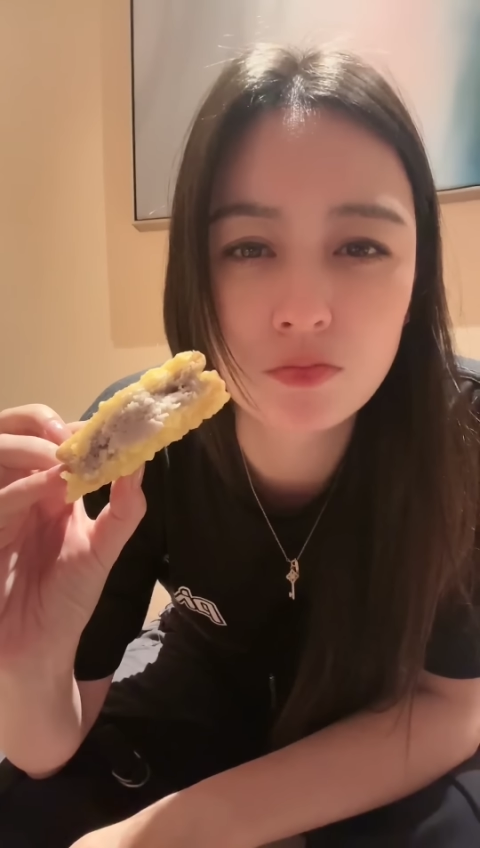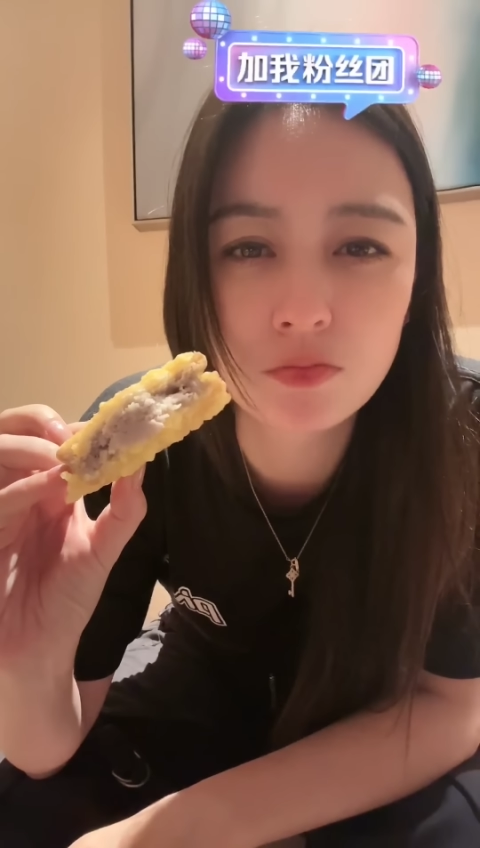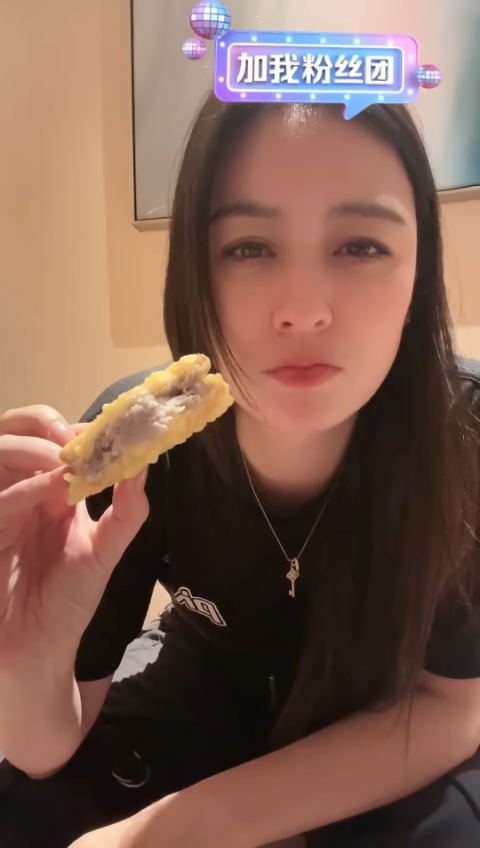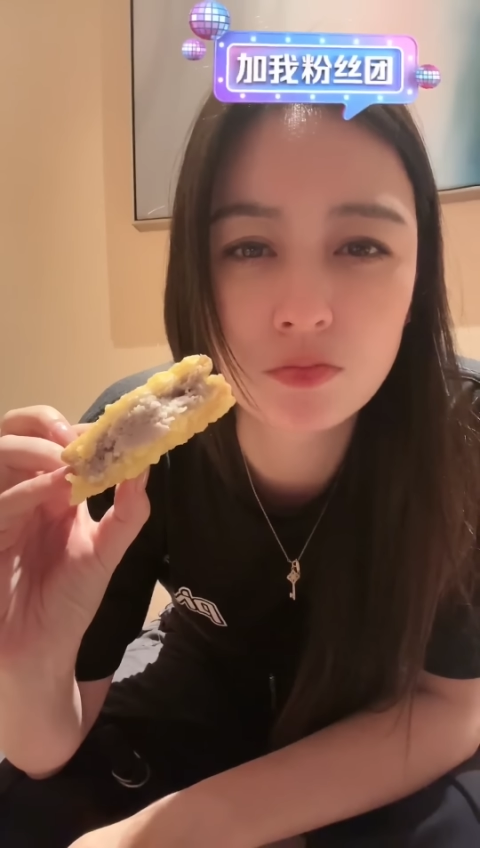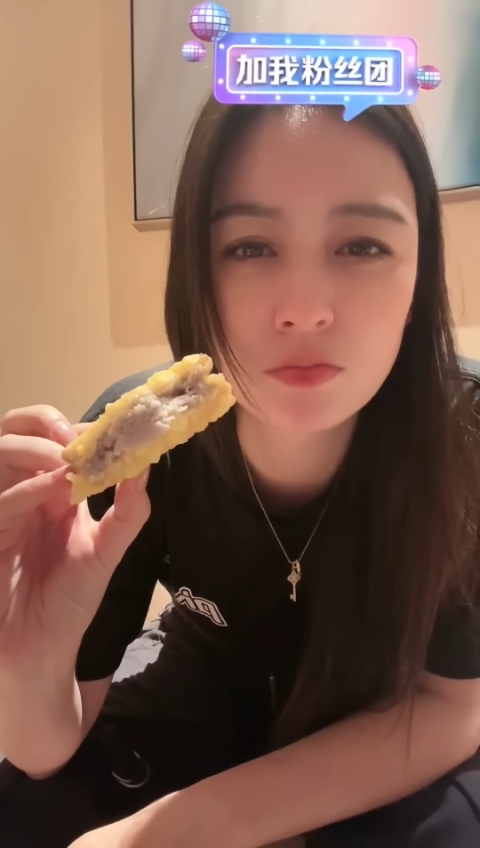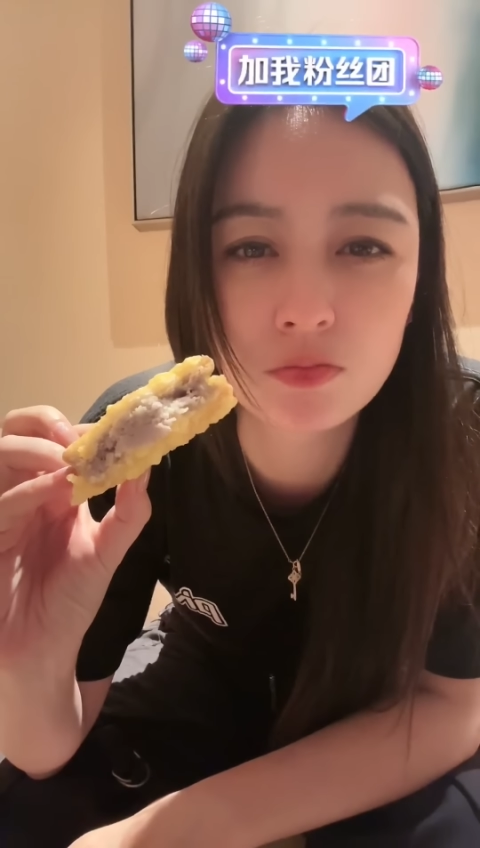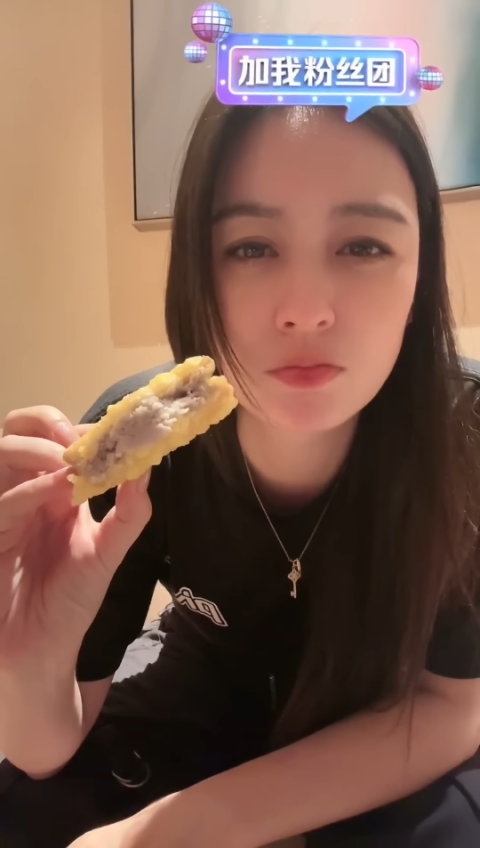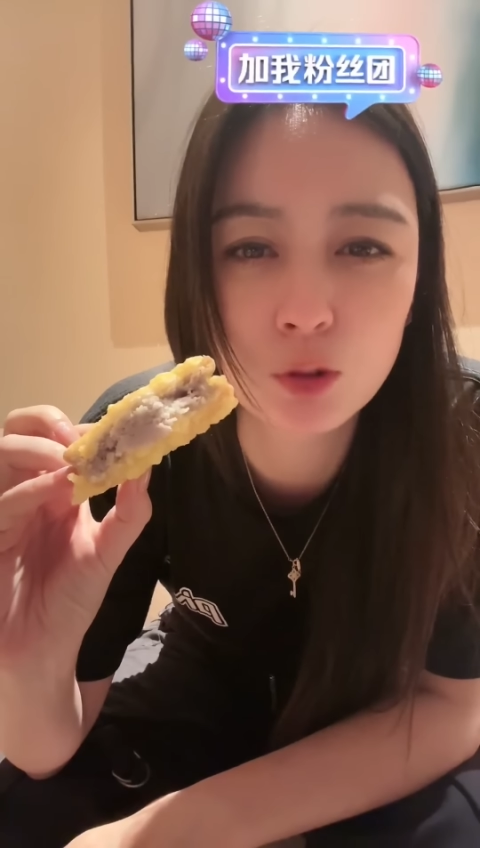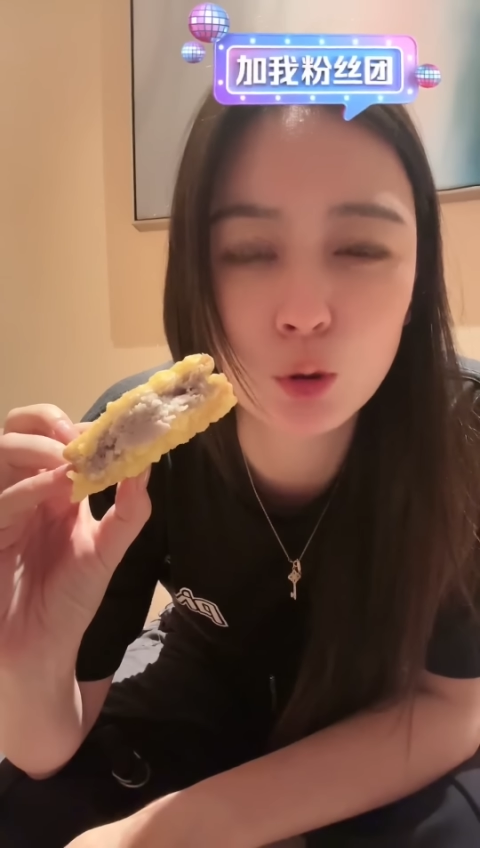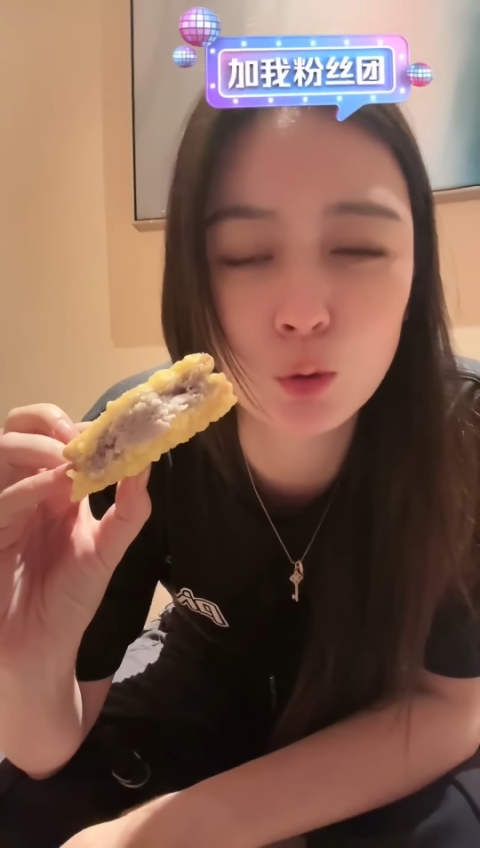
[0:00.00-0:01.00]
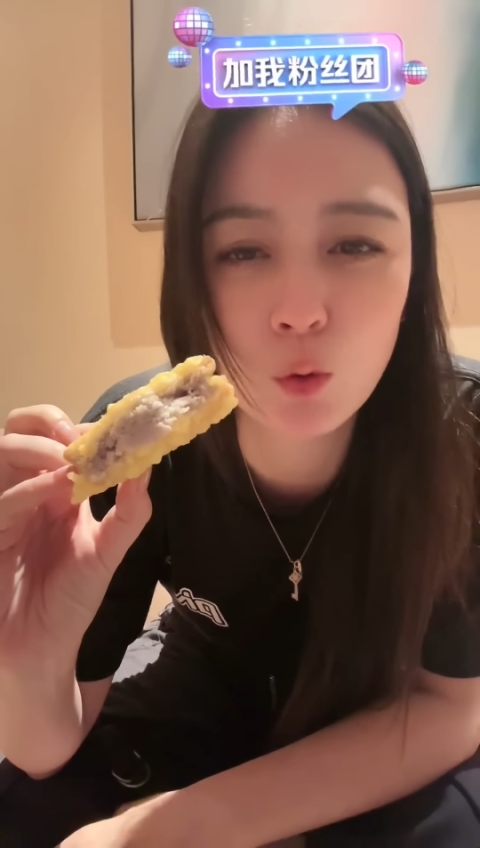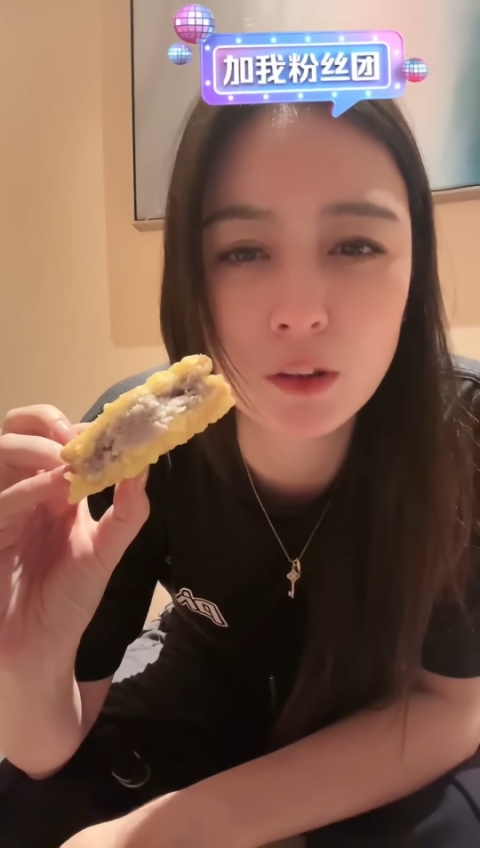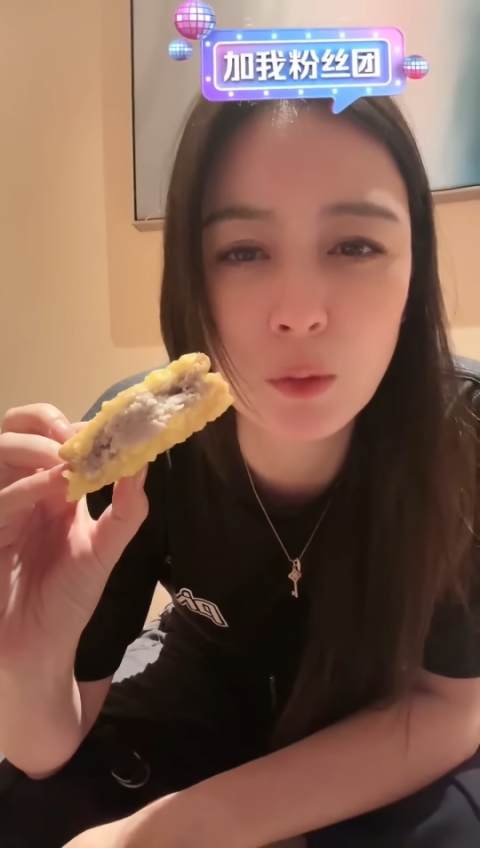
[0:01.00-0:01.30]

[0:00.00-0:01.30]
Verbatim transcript: 嗯，就是我